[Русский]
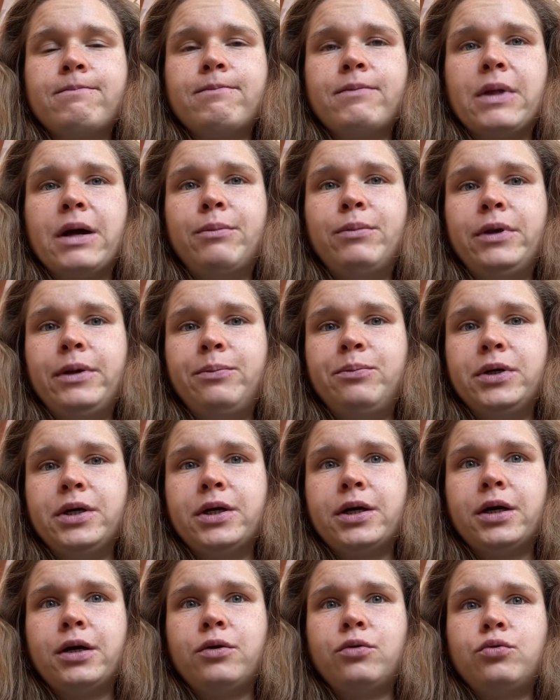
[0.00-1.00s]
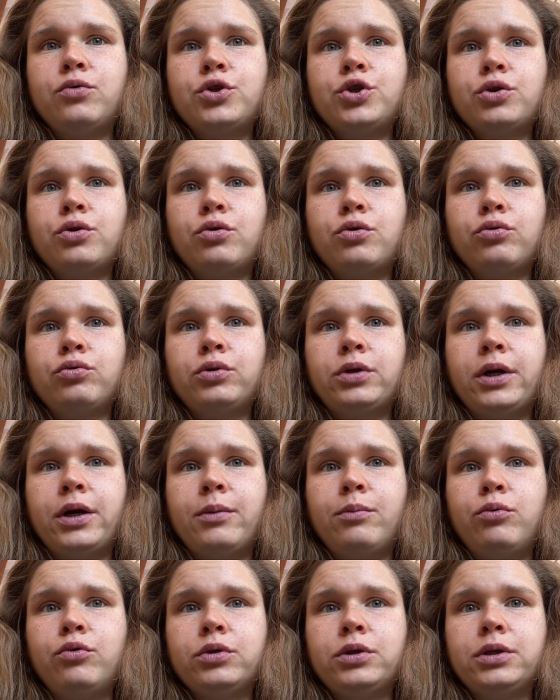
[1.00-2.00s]
Облепиха очень круто
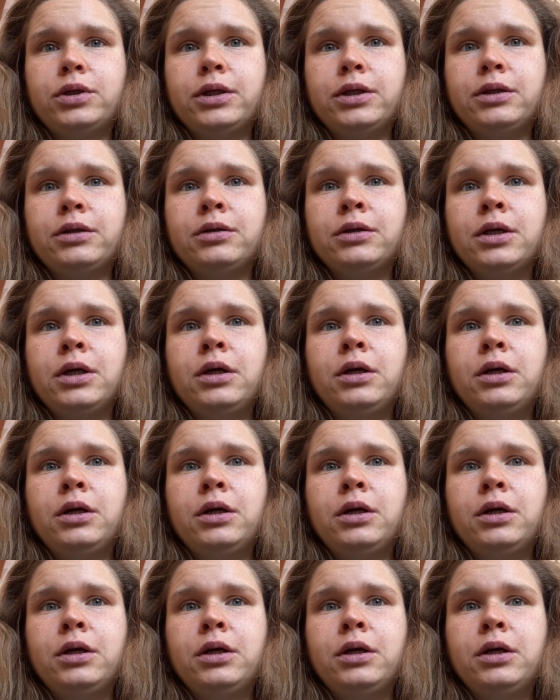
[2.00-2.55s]
работает.